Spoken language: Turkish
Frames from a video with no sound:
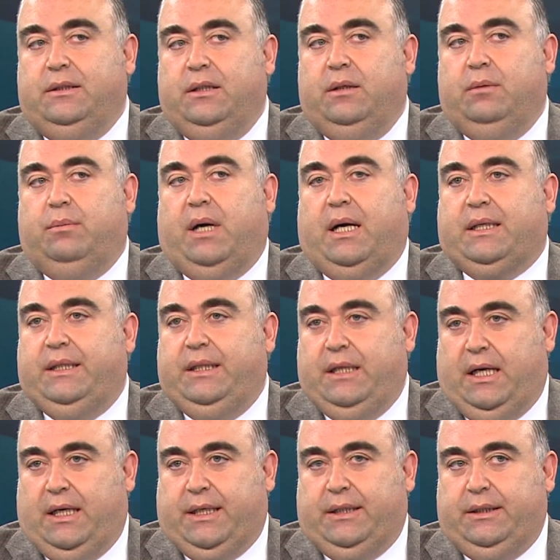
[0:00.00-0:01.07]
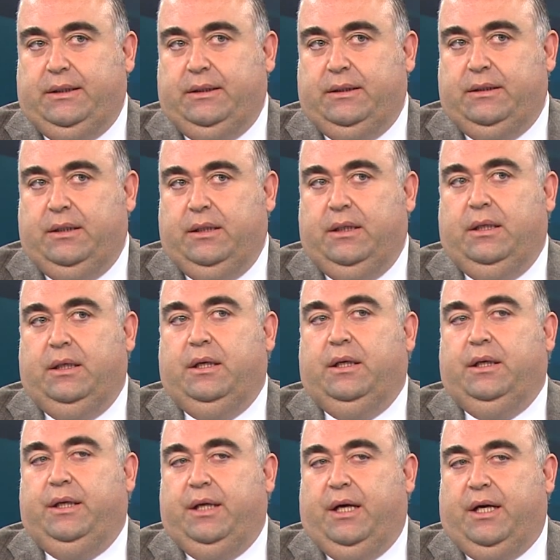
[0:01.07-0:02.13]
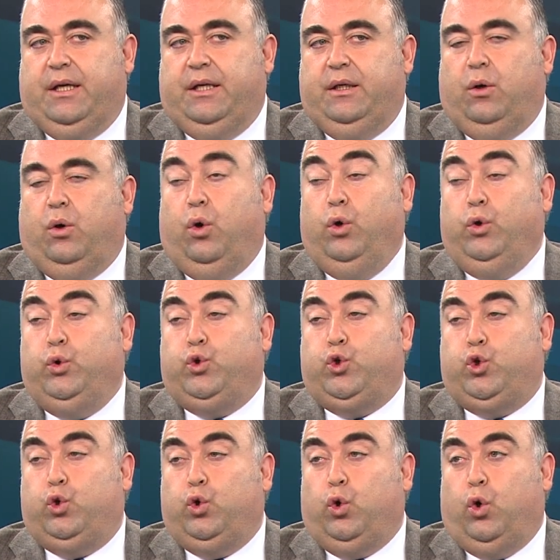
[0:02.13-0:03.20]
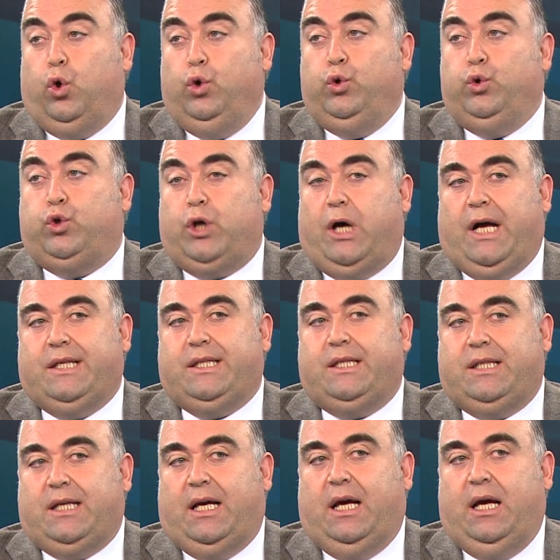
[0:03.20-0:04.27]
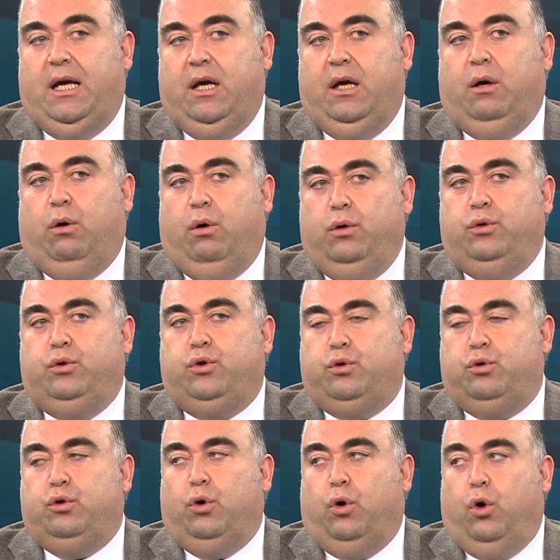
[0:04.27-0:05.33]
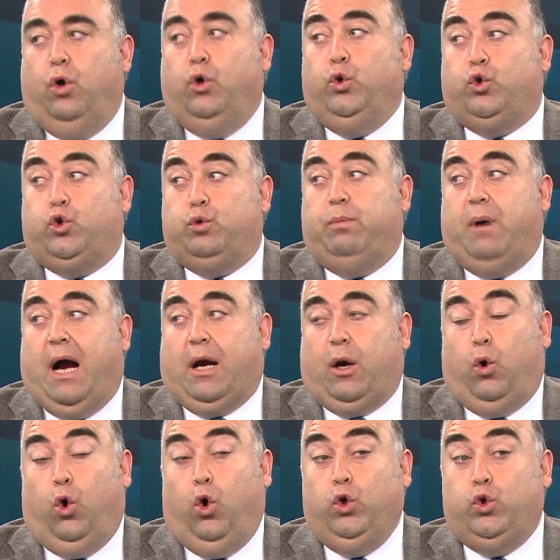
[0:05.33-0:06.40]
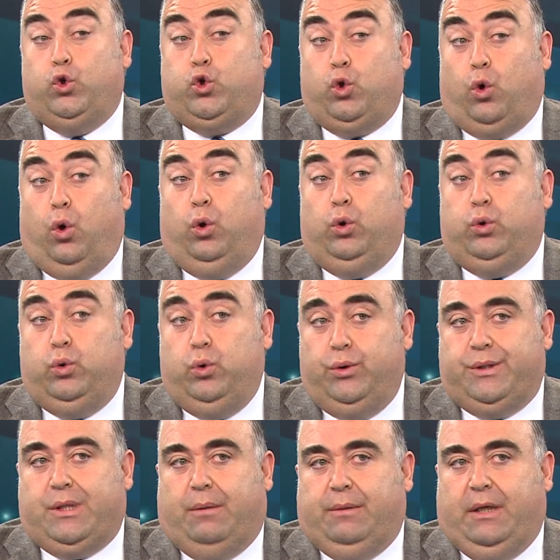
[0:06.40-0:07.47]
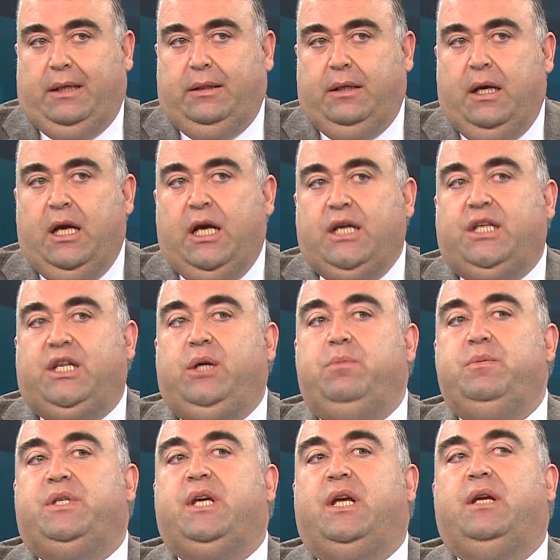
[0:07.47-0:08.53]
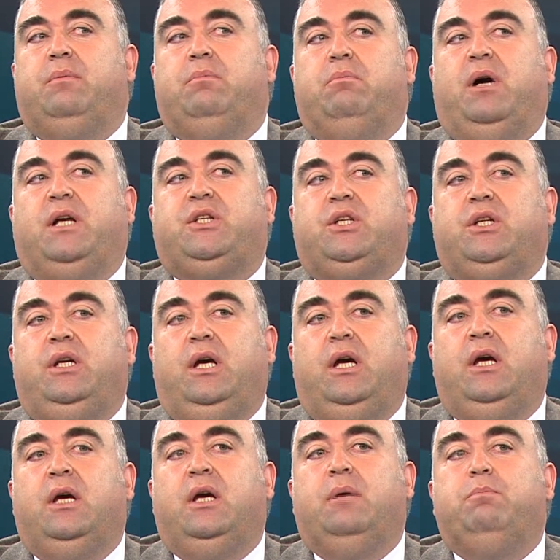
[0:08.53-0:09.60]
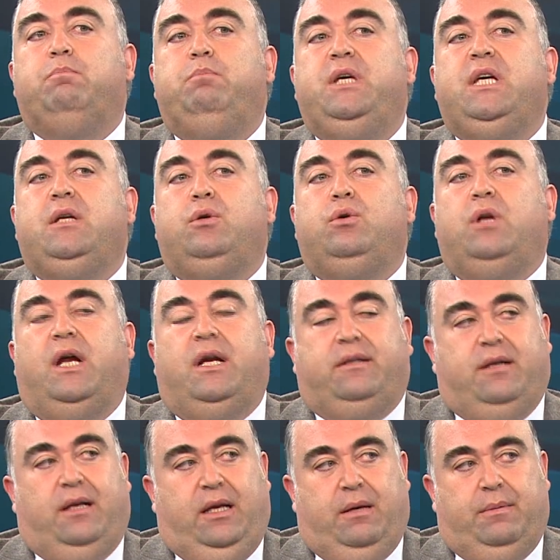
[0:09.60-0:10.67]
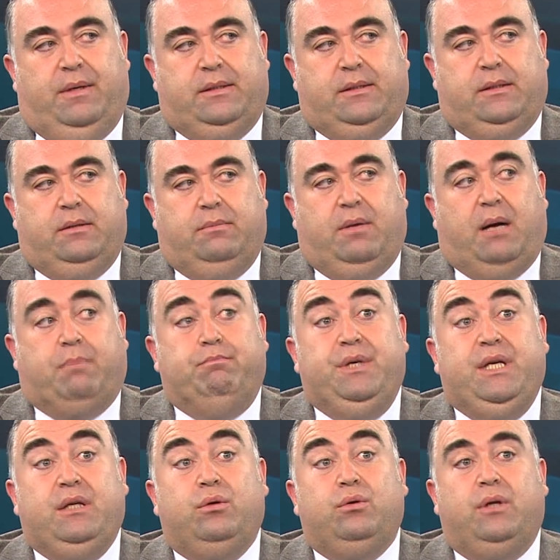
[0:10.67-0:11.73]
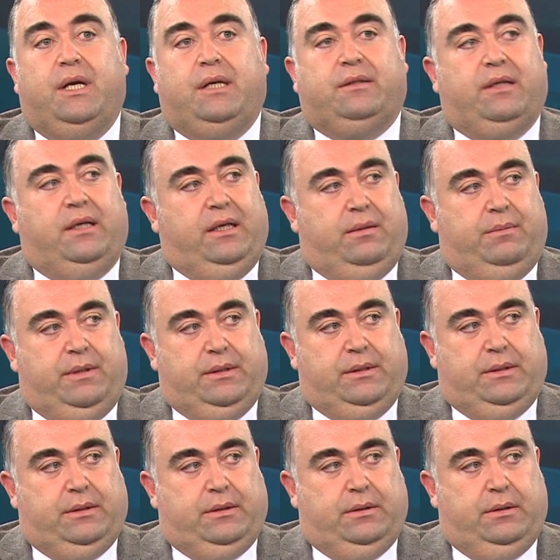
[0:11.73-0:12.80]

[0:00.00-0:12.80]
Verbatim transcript: Hı-hı. bak yarın ben şunu yarın 13 13 hasta 13 evet, evet, o tam 13 komedi. bak 13 olduğu zaman o tam komedi kimsenin ya. maçını bir gün erteleyemez. Bak bir gün erteleyemez.